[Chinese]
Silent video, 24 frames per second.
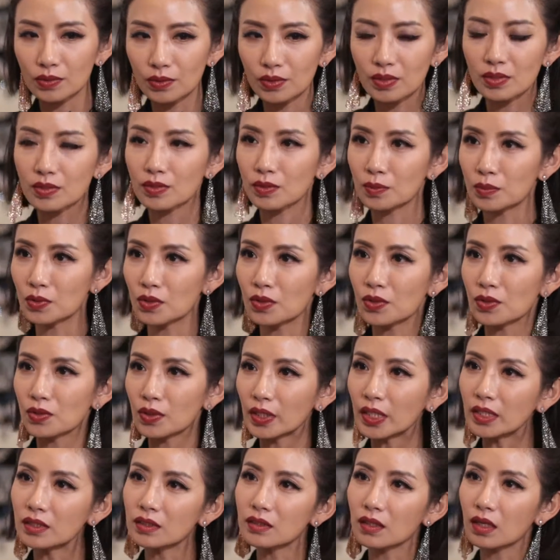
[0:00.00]
对，怎么
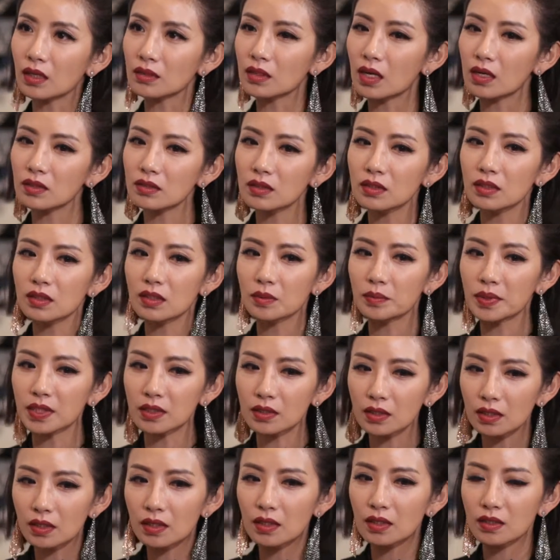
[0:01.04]
一直找到这里
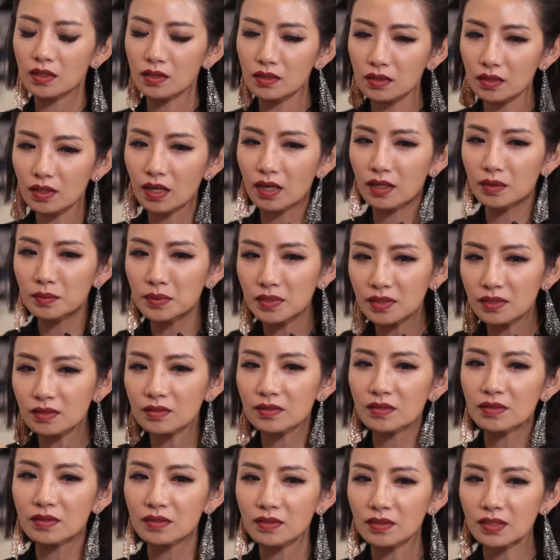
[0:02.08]
面的
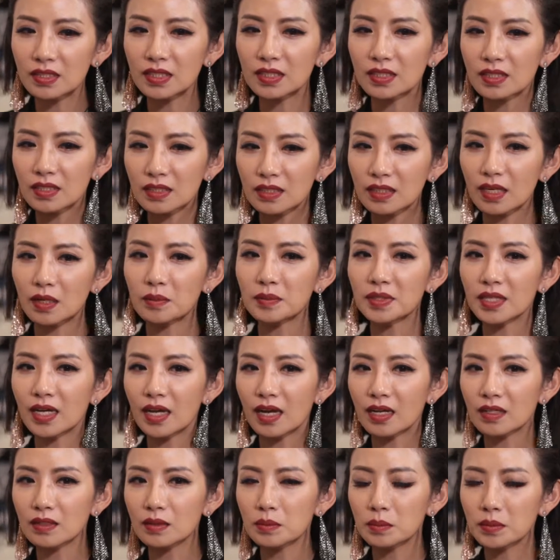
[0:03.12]
common common
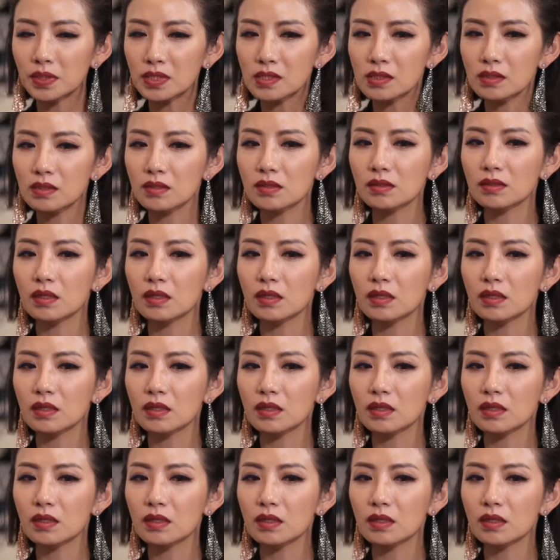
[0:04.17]
elements？